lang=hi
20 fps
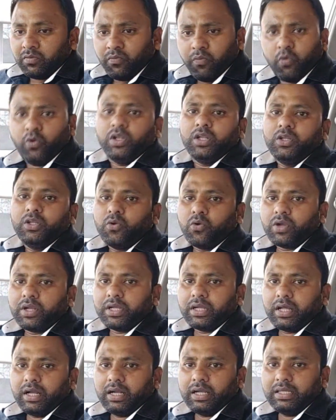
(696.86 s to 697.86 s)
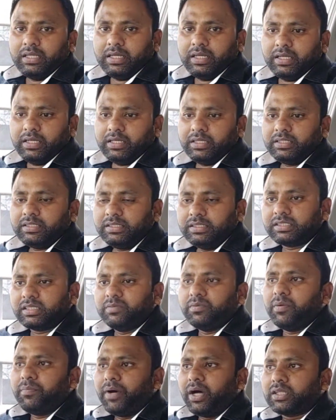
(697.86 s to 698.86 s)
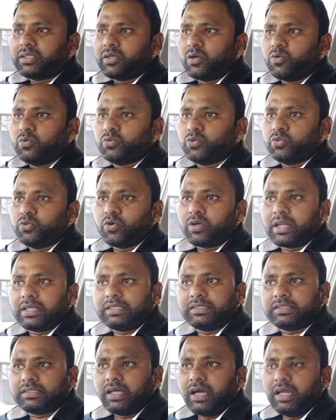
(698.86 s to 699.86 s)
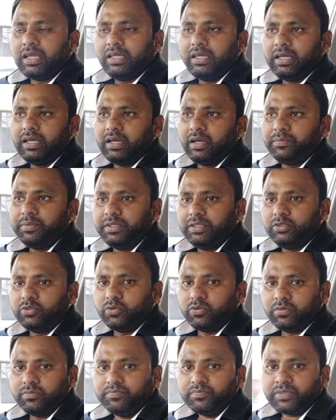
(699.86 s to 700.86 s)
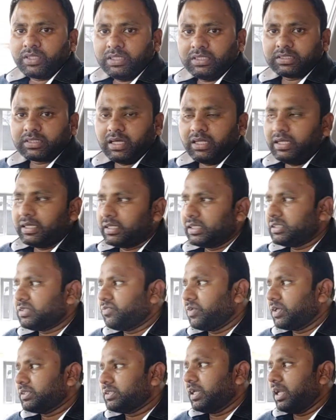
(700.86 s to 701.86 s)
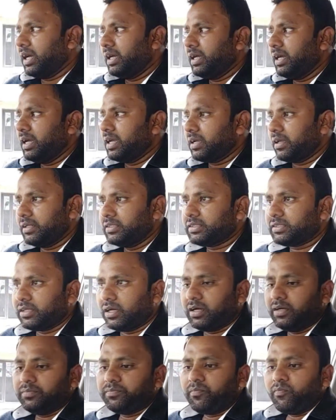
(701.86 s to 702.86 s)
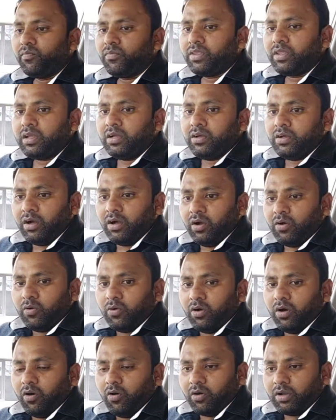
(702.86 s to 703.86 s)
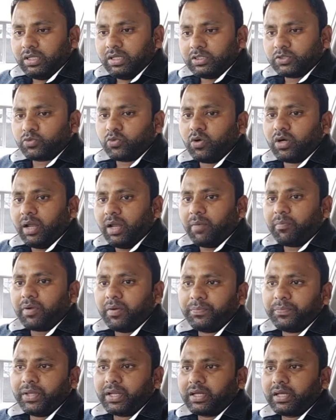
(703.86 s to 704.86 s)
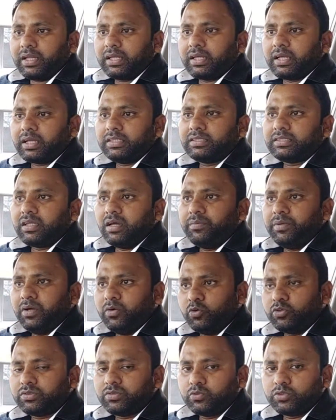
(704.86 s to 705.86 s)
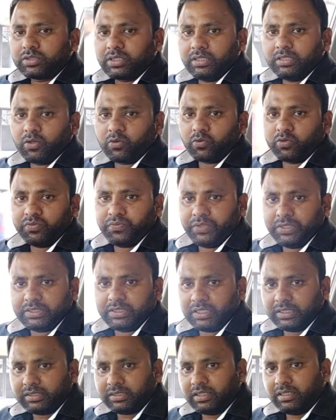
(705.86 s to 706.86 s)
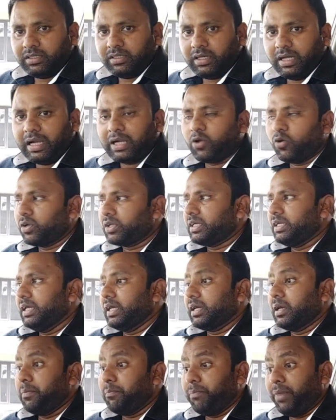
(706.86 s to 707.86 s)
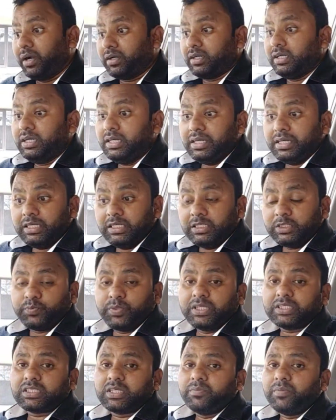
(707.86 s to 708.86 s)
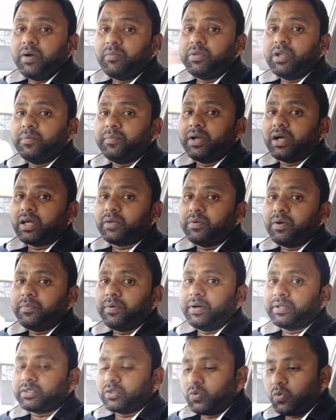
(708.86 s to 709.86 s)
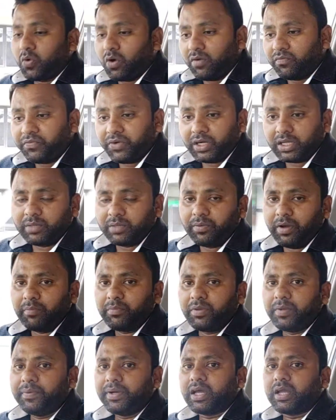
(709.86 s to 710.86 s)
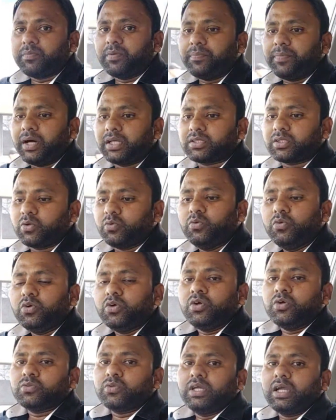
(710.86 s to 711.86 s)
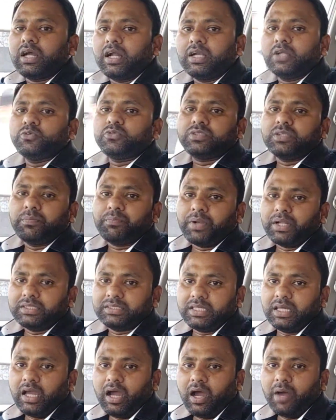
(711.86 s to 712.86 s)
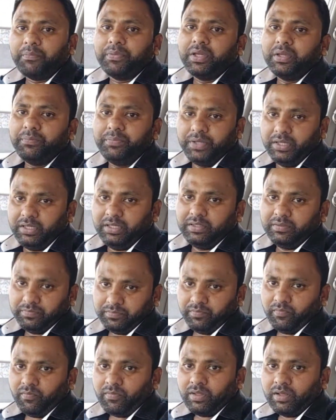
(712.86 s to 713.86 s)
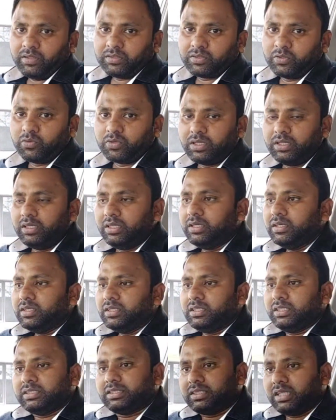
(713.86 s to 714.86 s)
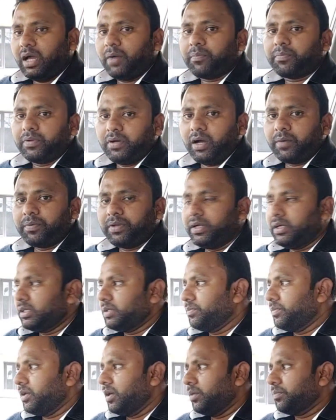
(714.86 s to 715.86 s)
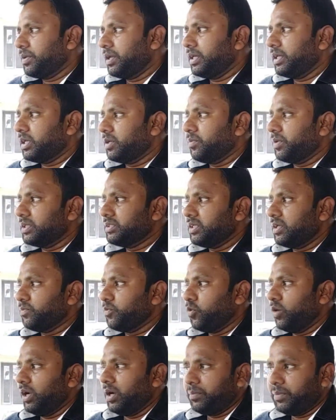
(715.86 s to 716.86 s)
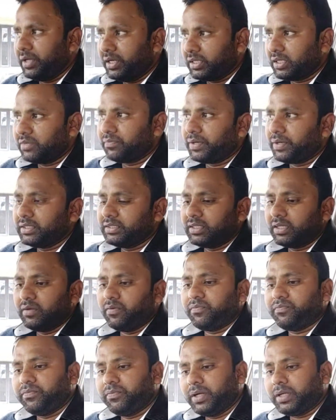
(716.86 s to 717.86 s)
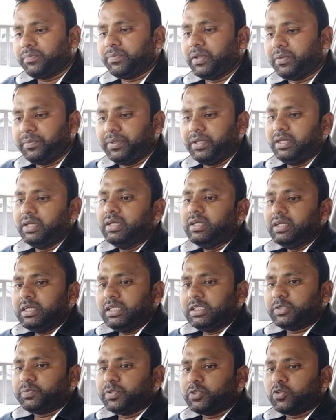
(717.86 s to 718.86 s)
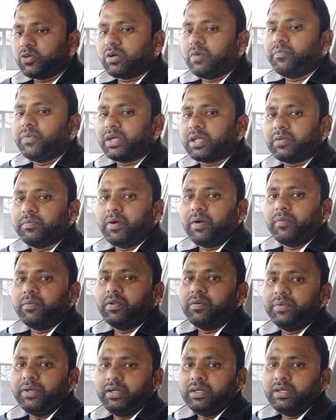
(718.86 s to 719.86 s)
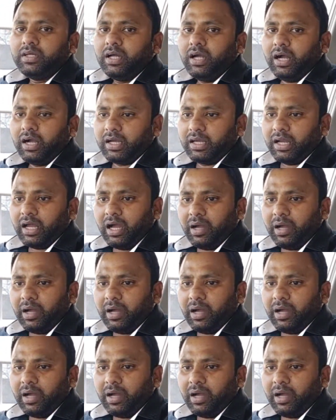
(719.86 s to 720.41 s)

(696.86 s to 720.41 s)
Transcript: फुल्ली लोडेड गाड़ी है इसकी मैं बात करूँ तो जो क्रिस्टा आई है अभी जो इसका लेटेस्ट वर्जन आया है क्रिस्टा और इसको अगर आप कंपेयर करेंगे क्रिस्टा में हो उसके अंदर कुछ फीचर्स एड ऑन किए गए बट स्पेस के मामले में अगर मैं बात करूँ कम्फर्ट के मामले में अगर मैं बात करूँ तो ये गाड़ी उससे प्लस है अभी भी क्योंकि इससे अब अपग्रेड अपग्रेडेड वर्जन वो है अपडेटेड वर्जन है बट फिर भी इस पर तो कंफर्ट के मामले में अगर